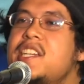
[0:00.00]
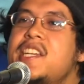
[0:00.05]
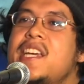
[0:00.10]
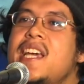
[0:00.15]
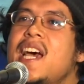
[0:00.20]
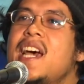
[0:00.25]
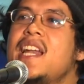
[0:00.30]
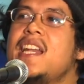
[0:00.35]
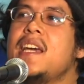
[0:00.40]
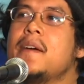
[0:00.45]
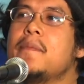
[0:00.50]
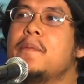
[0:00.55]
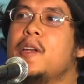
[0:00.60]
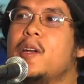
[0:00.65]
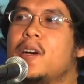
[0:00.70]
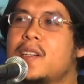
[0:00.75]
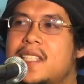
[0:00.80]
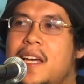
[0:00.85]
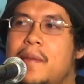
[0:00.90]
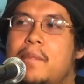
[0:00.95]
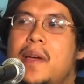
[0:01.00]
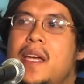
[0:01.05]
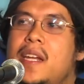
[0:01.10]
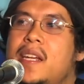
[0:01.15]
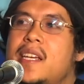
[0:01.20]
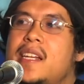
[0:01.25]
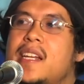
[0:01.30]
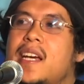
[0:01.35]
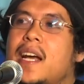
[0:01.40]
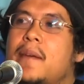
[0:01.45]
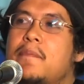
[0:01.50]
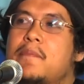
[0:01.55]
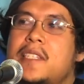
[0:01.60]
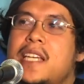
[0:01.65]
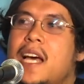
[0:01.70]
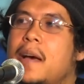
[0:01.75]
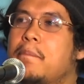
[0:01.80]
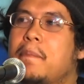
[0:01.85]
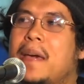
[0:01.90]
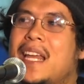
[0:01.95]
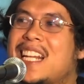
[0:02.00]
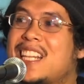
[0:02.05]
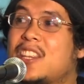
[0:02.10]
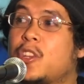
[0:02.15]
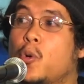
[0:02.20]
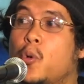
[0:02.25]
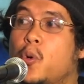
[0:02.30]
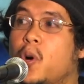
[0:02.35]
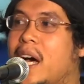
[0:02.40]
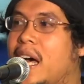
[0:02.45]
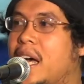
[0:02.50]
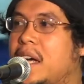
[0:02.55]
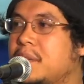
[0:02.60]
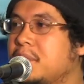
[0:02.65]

นั้นชีอะห์เนี่ยพี่น้องจำให้ดีนะครับจะเป็นตัว